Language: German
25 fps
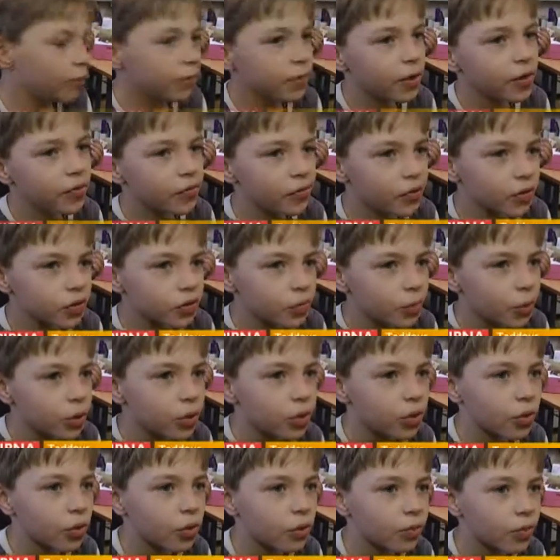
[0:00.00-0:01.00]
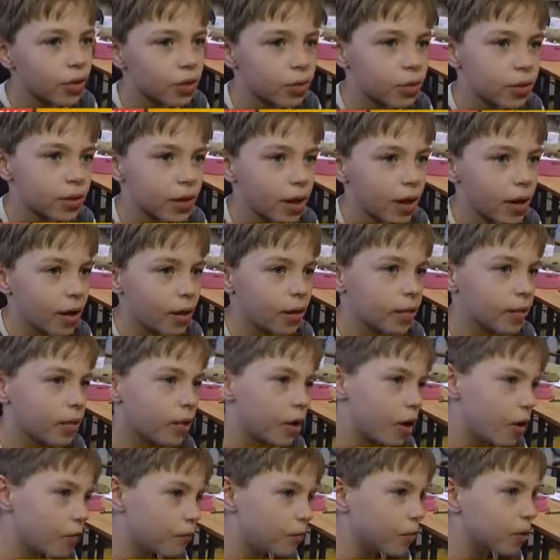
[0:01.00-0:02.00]
Umweltverschmutzung, was man da
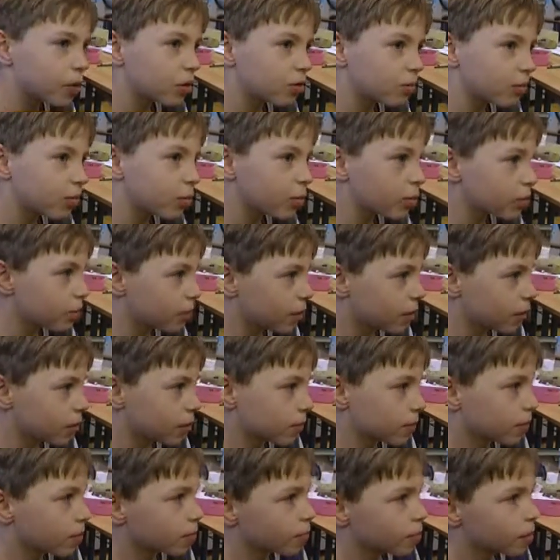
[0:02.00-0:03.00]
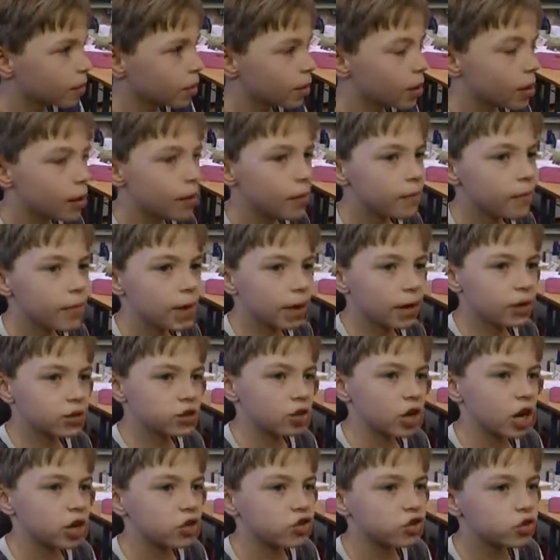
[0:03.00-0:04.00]
aufpassen muss wegen,
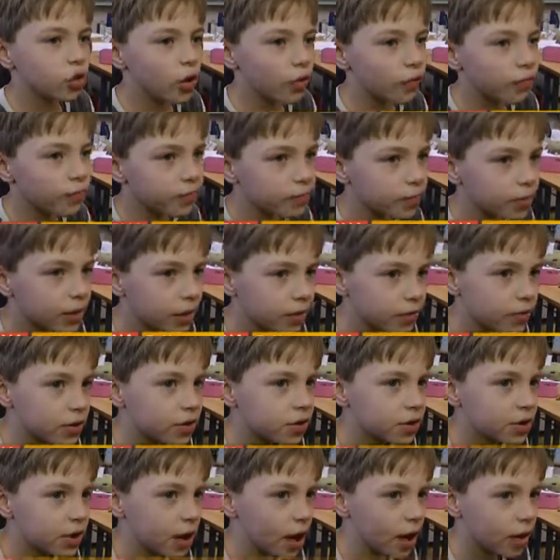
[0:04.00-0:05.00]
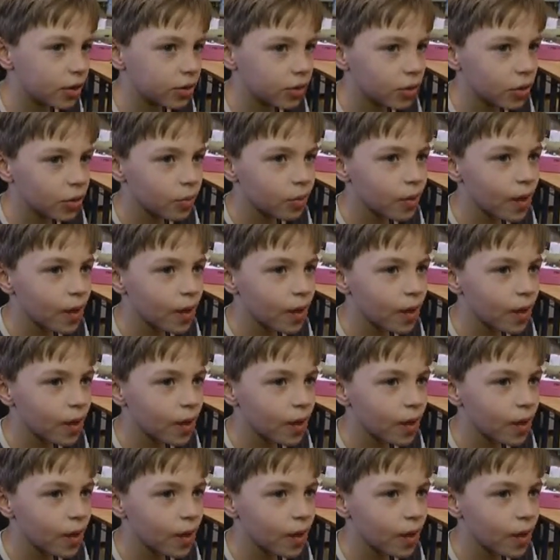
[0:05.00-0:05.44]
wegen Schadstoffen, giftigen Gasen zum